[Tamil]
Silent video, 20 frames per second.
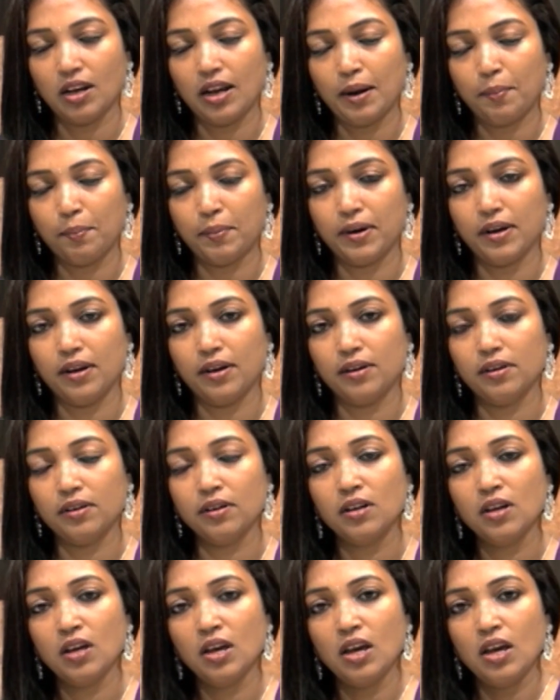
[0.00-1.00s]
அதில் ஆட் பண்ணிவிட்டு
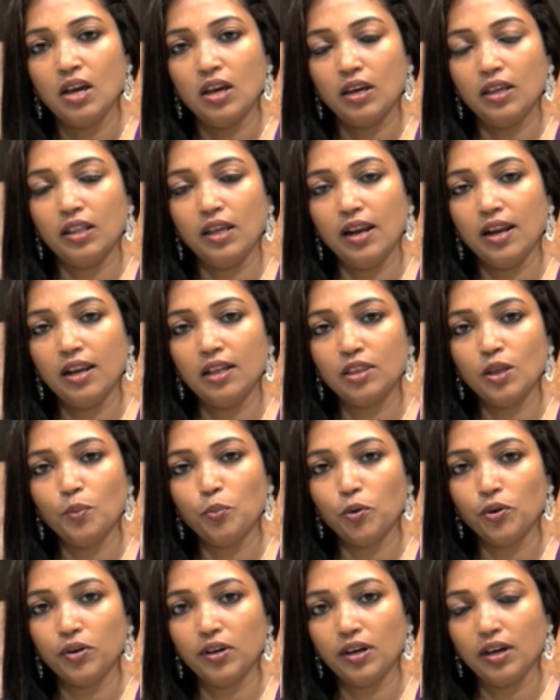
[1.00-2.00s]
இது எல்லாத்தையும்
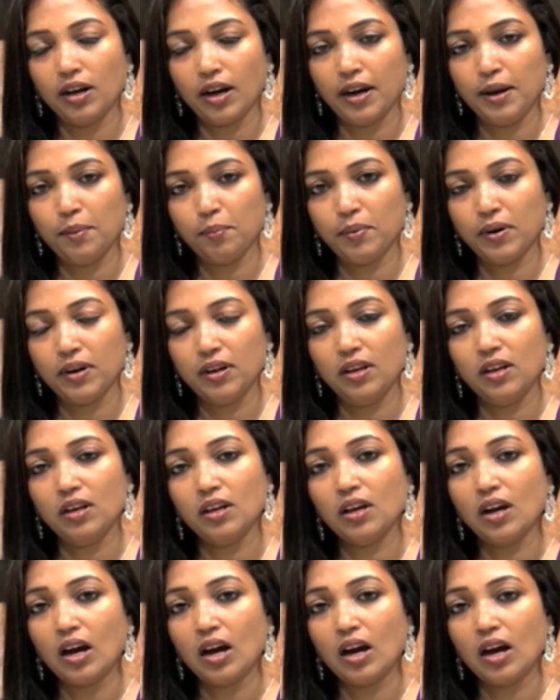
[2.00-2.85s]
போட்டு கிரைண்ட் பண்ணி